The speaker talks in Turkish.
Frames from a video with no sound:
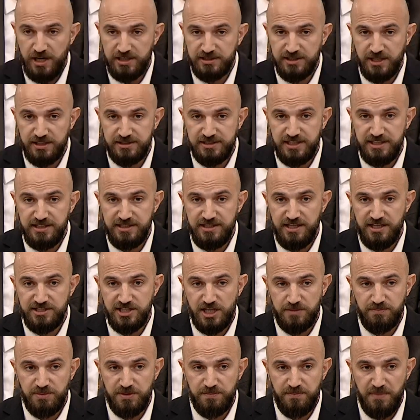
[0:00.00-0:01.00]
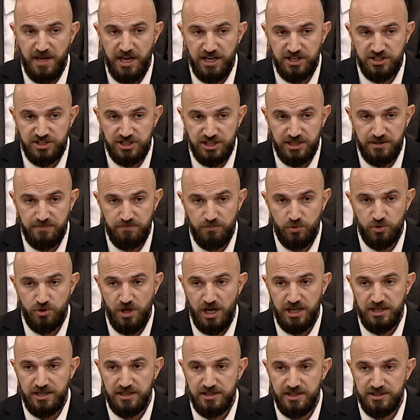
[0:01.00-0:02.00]
da dinleyecek bir merci,
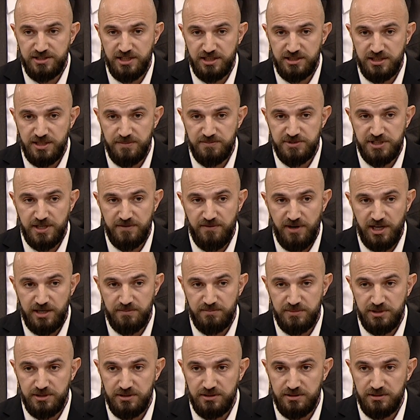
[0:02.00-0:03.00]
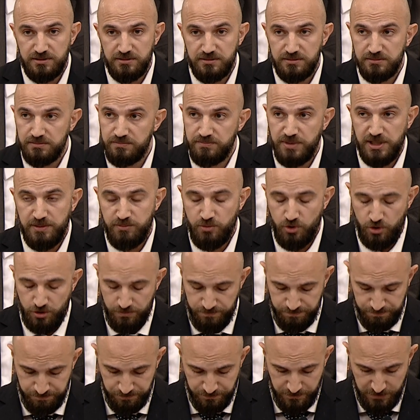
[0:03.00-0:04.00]
müdahale edecek kimse var mı
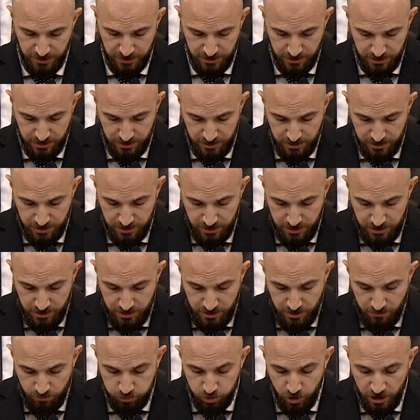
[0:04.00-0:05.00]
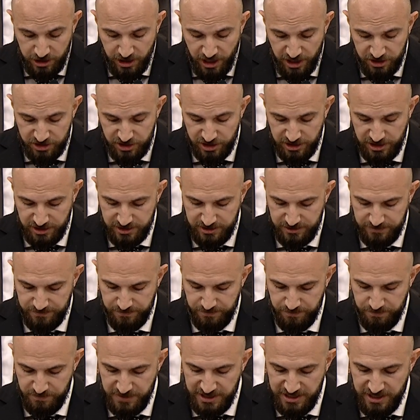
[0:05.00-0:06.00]
bilmiyorum. Buna karşılık
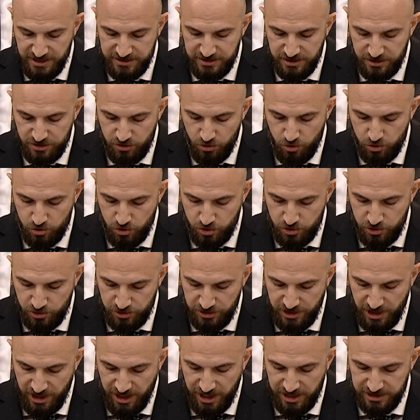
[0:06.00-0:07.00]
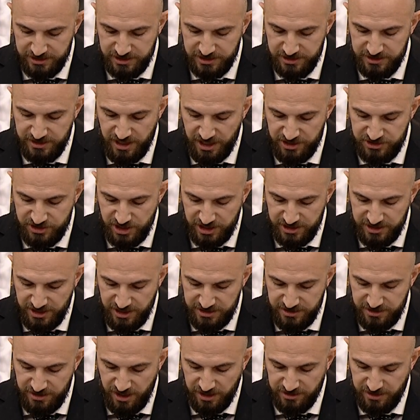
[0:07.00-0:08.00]
milletin kürsüsünde halkın
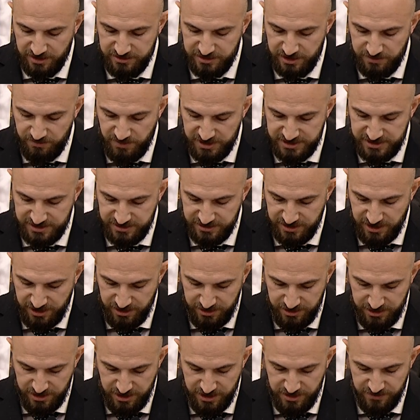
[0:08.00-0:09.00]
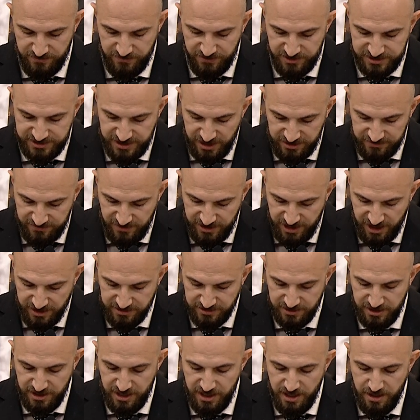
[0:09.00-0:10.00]
gerçeklerinin anlatılmasında fırsat veren
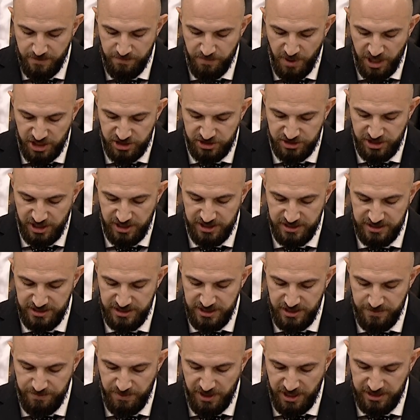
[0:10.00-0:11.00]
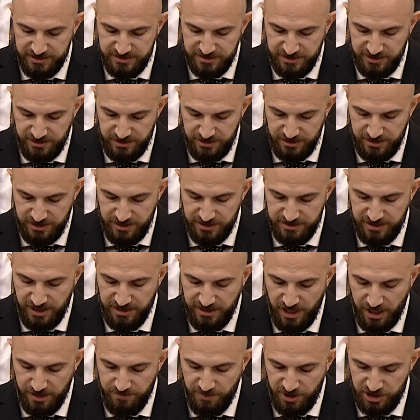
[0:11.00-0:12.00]
başta İyi Parti
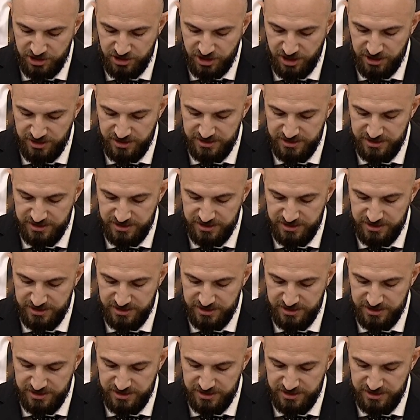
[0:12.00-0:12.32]
Genel Başkanı